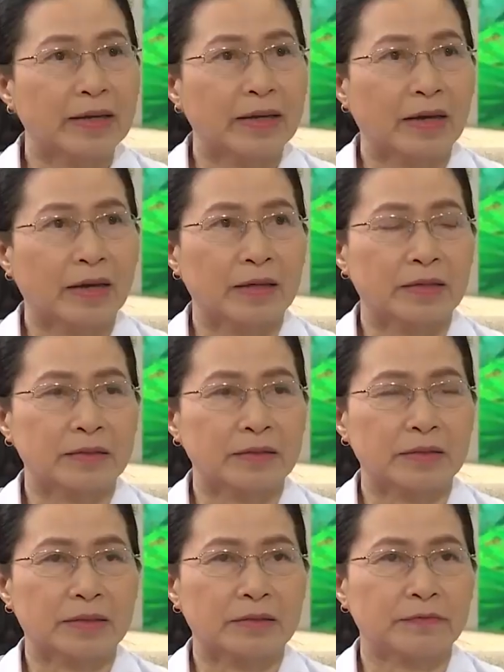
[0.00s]
à,
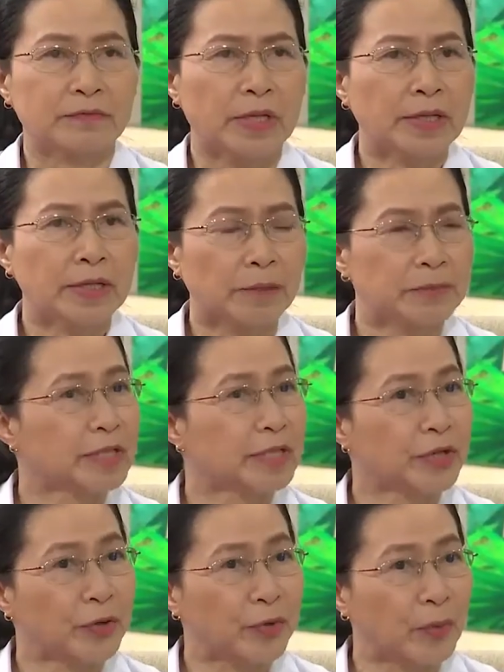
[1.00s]
người đến thậm chí
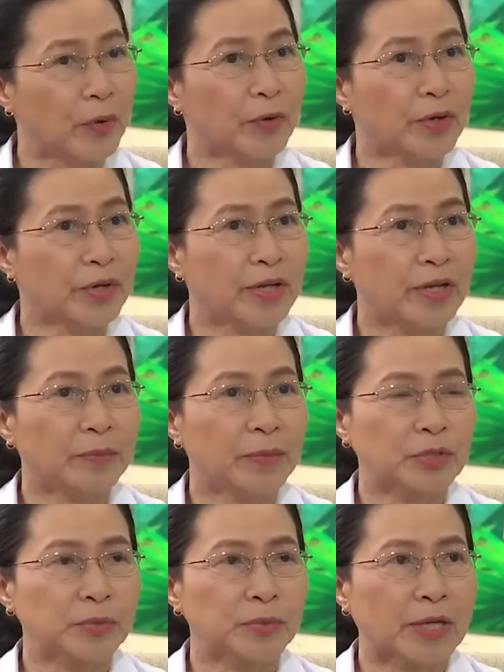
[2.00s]
đến độ 4 nếu
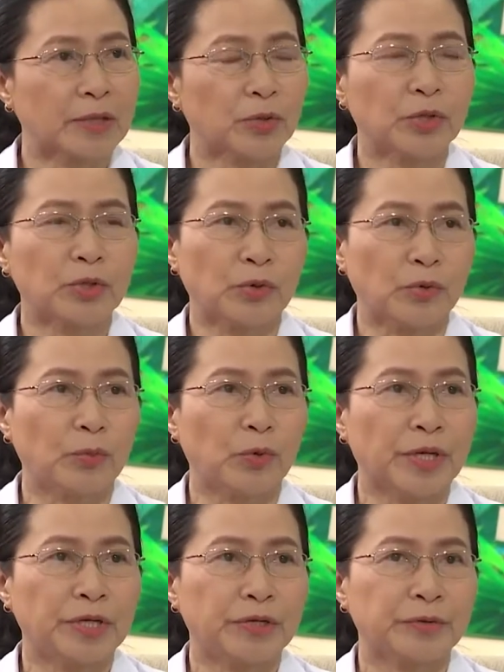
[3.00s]
mà chúng ta tuân thủ
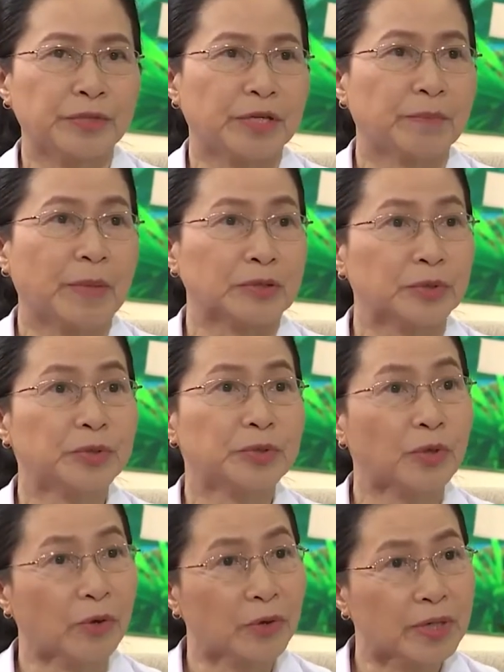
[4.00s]
một cái điều trị bằng thuốc
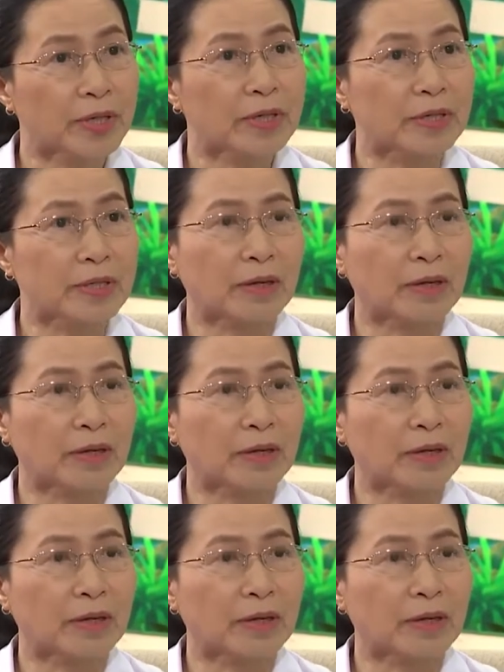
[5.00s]
tốt á, người